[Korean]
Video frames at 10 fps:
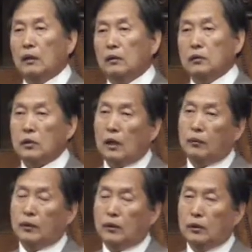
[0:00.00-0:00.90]
그래서
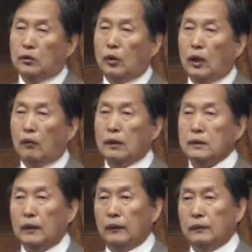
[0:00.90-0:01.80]
사람이
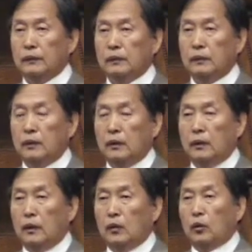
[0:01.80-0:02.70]
돌아왔어요.
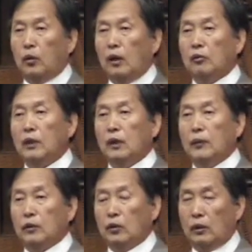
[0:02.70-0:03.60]
돌아온
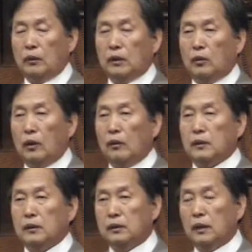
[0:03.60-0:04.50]
다음에 돌아 이제
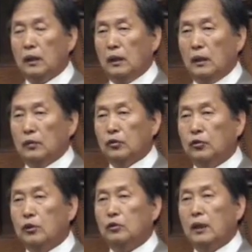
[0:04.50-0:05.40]
돌아와서 그때
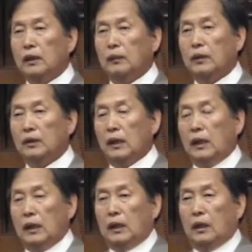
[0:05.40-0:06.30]
누구를 도왔냐면
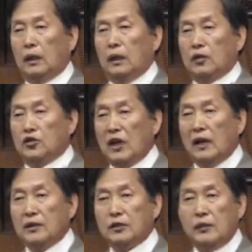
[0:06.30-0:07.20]

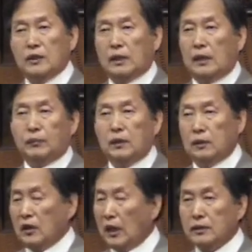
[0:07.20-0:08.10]
어, 스미스
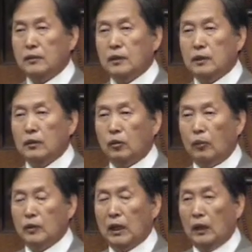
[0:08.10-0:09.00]
캡틴 존 스미스를
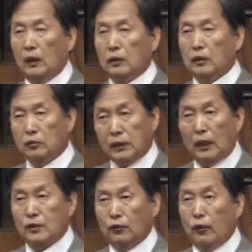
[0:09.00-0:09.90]
도웁니다. 여러분
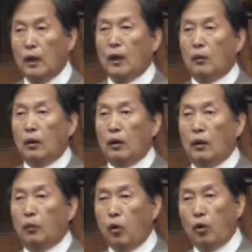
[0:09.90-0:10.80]
잘 아시죠?
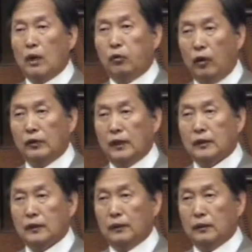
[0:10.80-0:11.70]
어, 포카
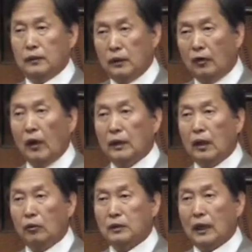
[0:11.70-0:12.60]
폰타스 그 영화에
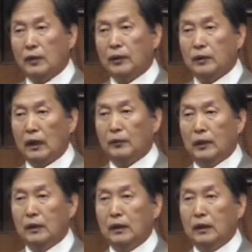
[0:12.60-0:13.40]
나오는 사람이 그 사람이.